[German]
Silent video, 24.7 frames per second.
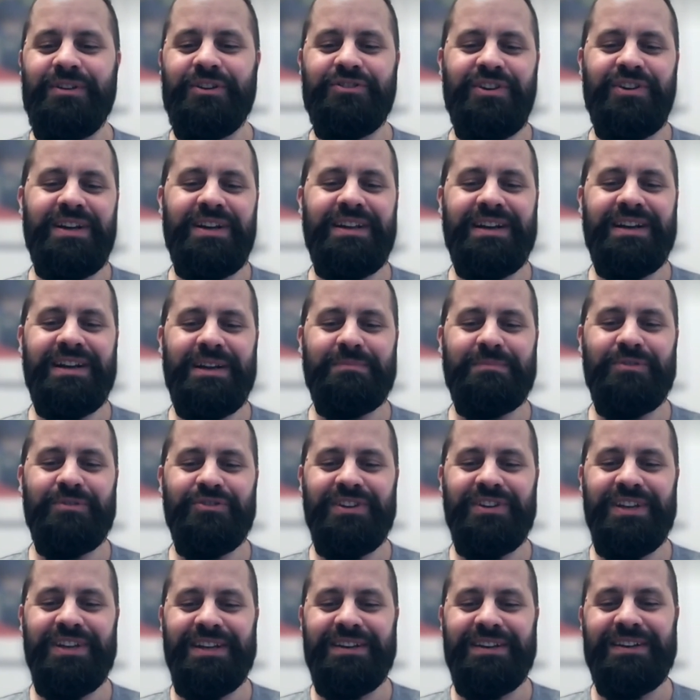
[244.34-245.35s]
Wahrscheinlichkeit
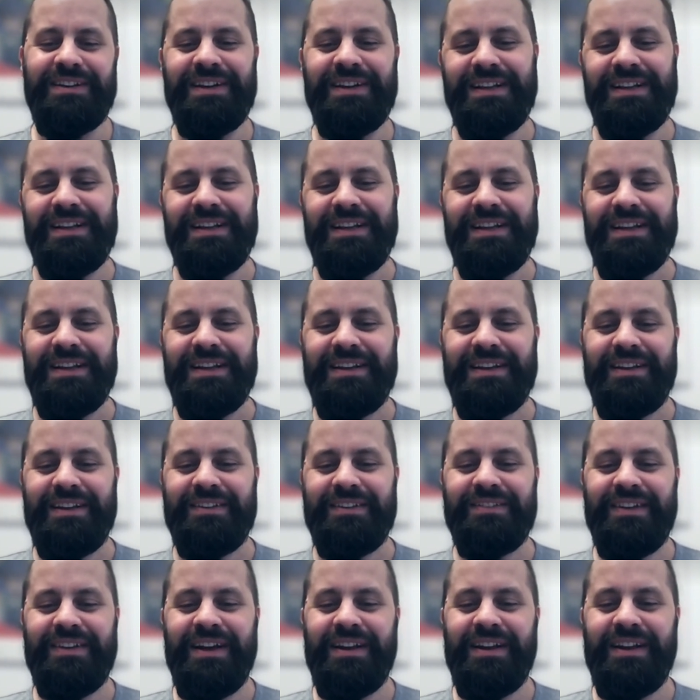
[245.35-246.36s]
besteht,
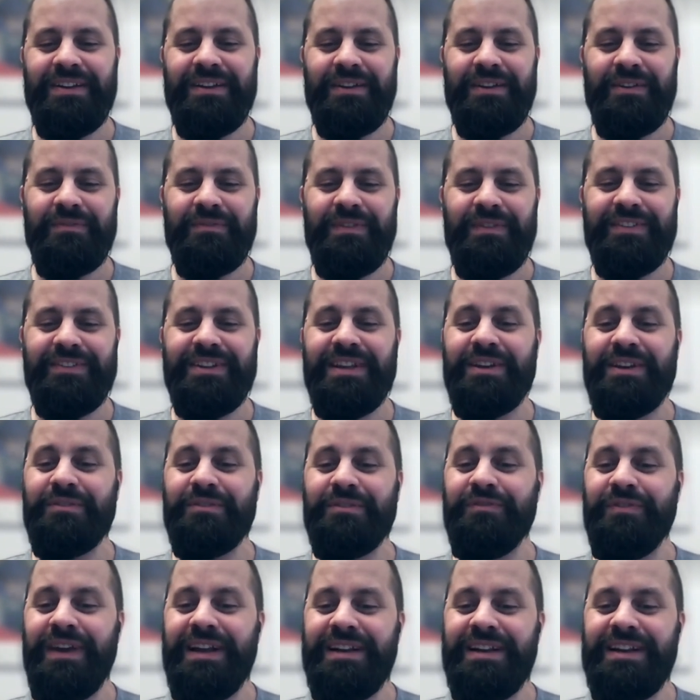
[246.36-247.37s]
dass eine wesentliche
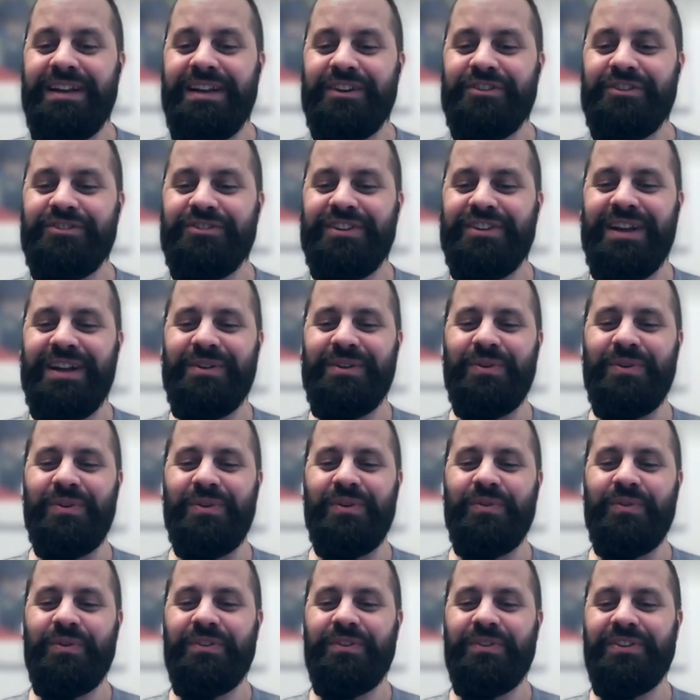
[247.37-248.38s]
Fehldarstellung
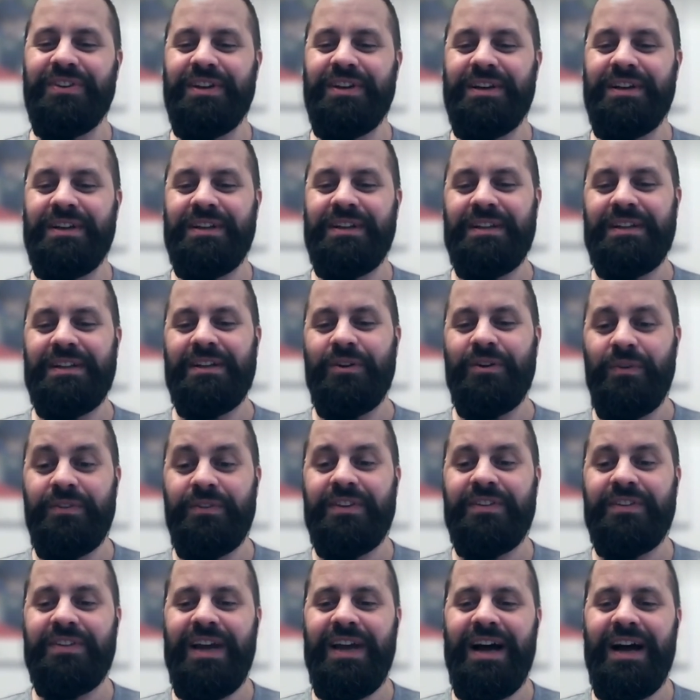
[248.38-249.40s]
unserer,
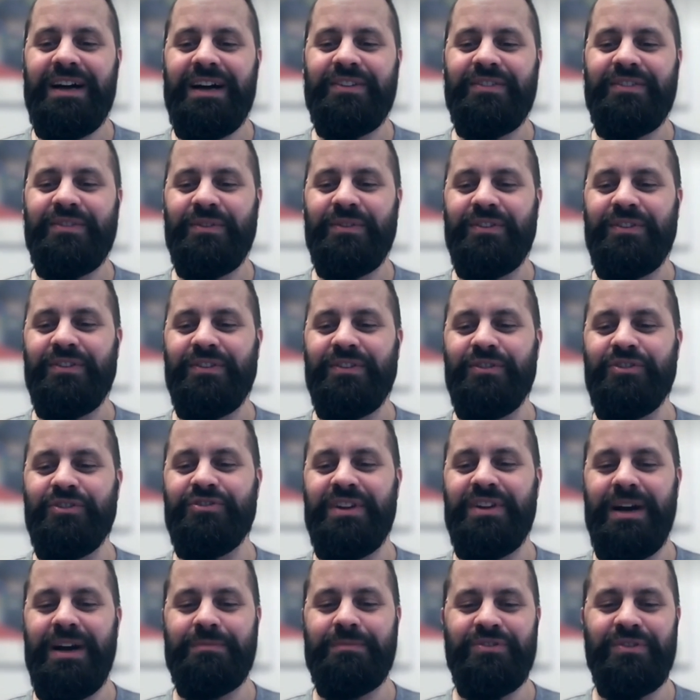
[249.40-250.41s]
unseres Jahres- und
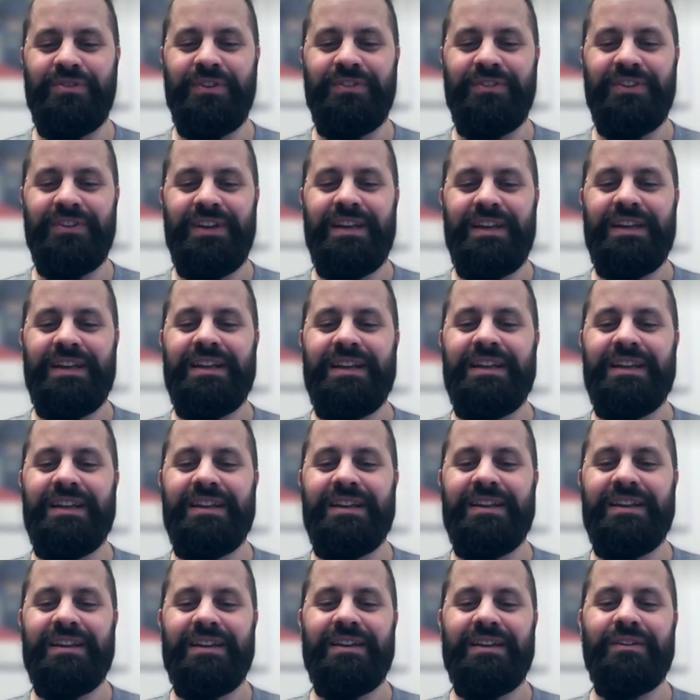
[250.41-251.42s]
Zwischenabschluss
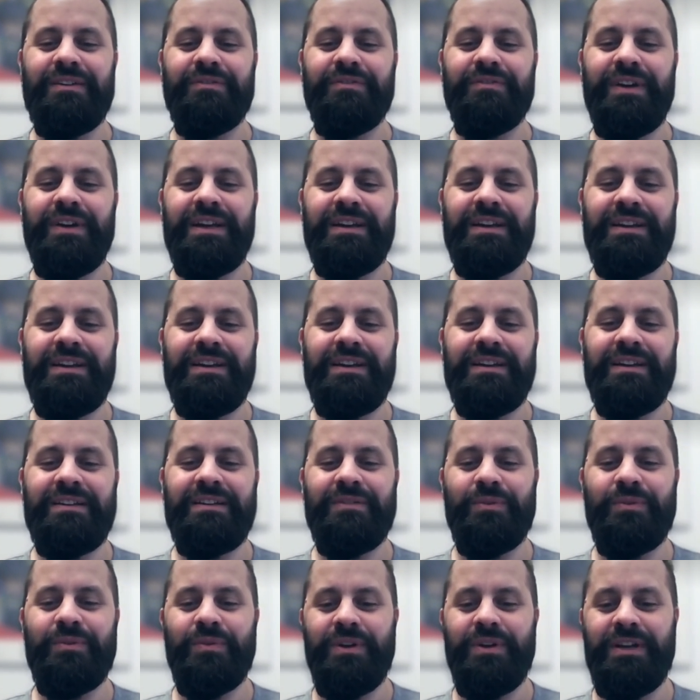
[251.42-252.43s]
nicht verhindert
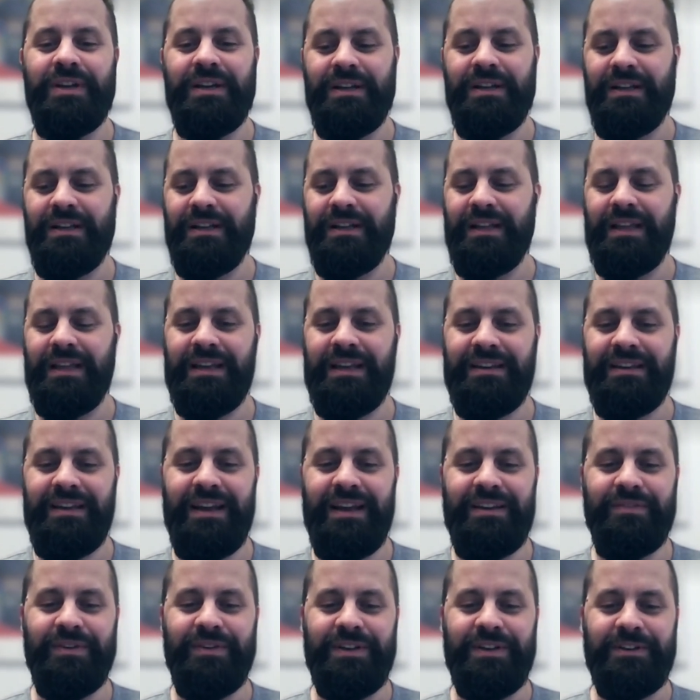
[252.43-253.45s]
oder
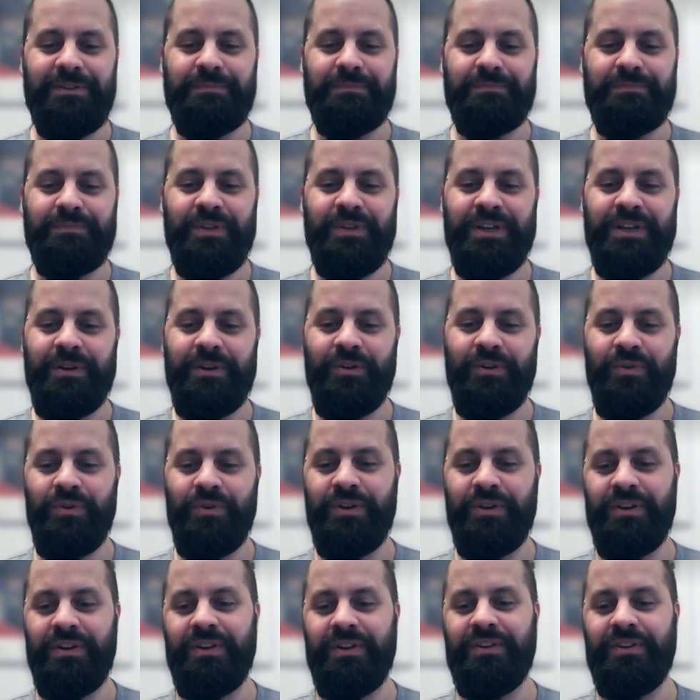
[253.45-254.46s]
entdeckt wird. Ja,
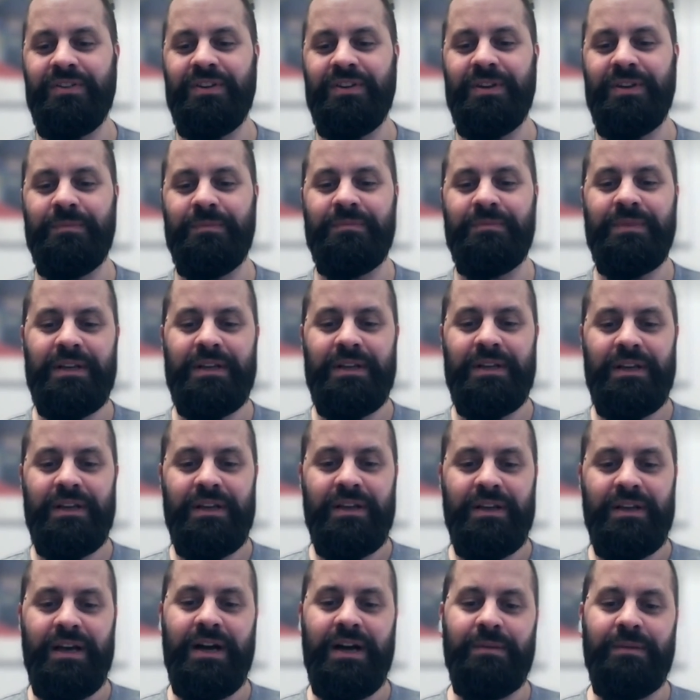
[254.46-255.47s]
und ähm,
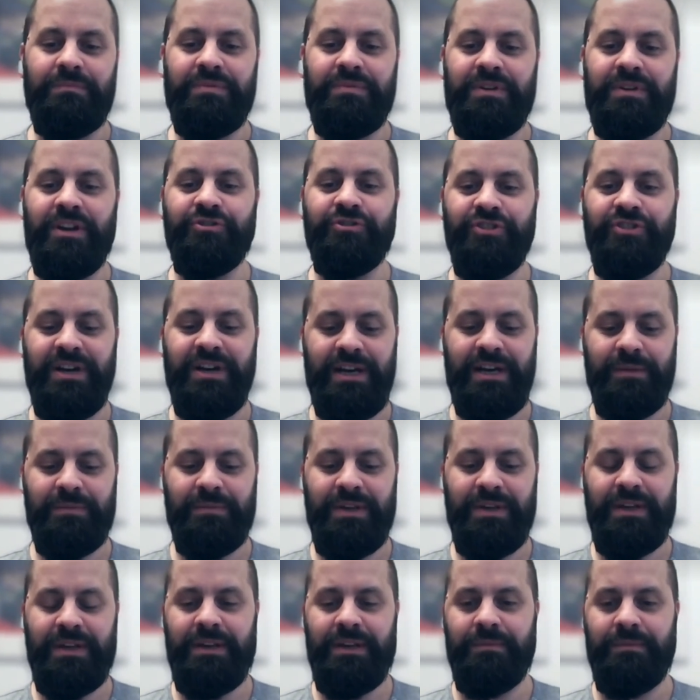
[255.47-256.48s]
ja, dann schreiben
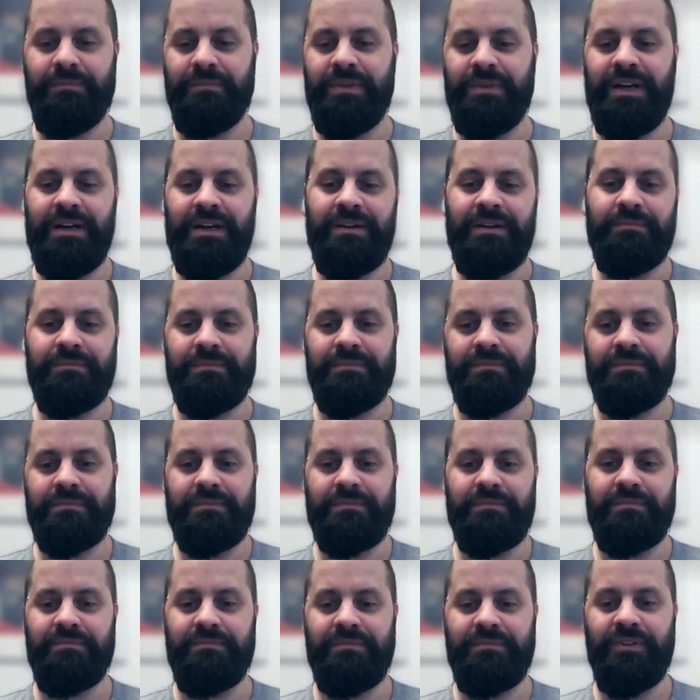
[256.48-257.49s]
die, ja,
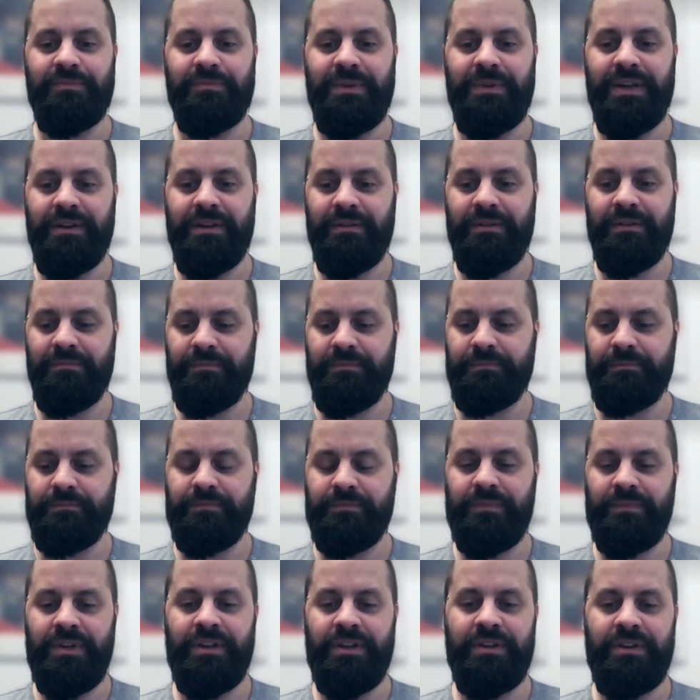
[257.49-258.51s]
was man
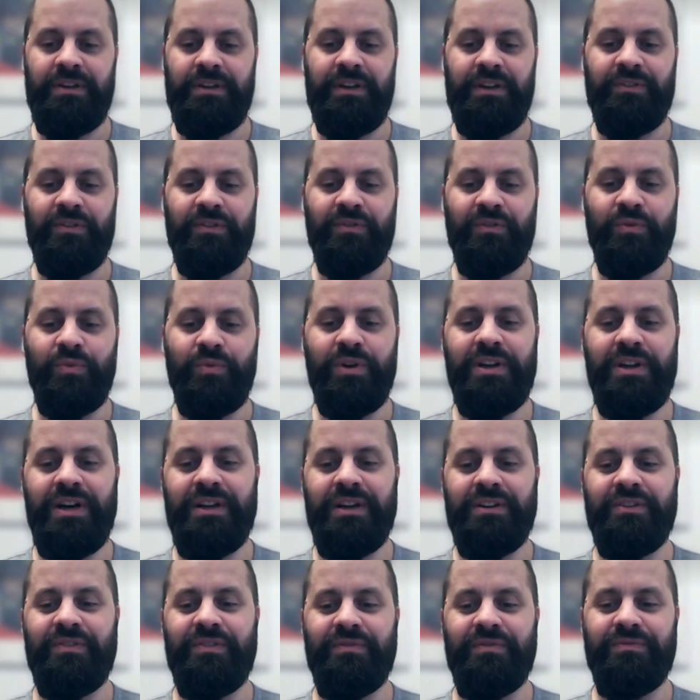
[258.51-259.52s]
äh, dazu tun
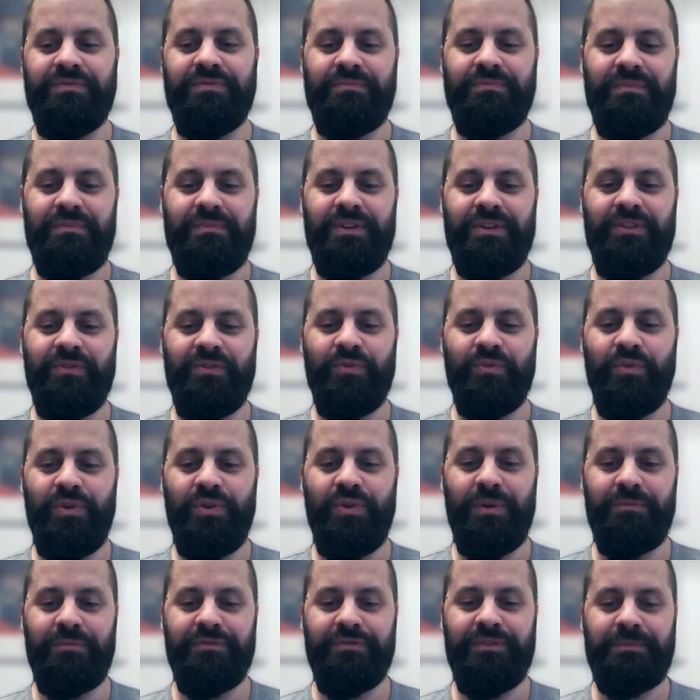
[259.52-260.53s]
kann in, in,
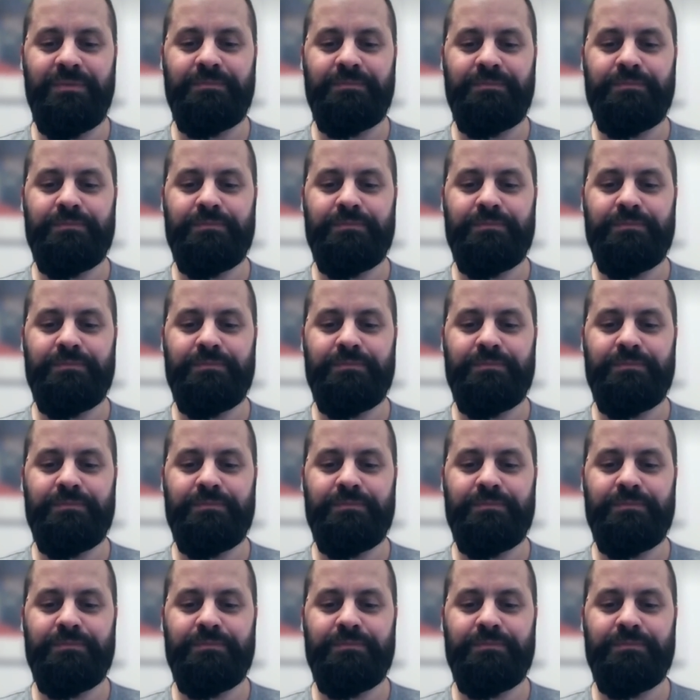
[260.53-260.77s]
Zukunft.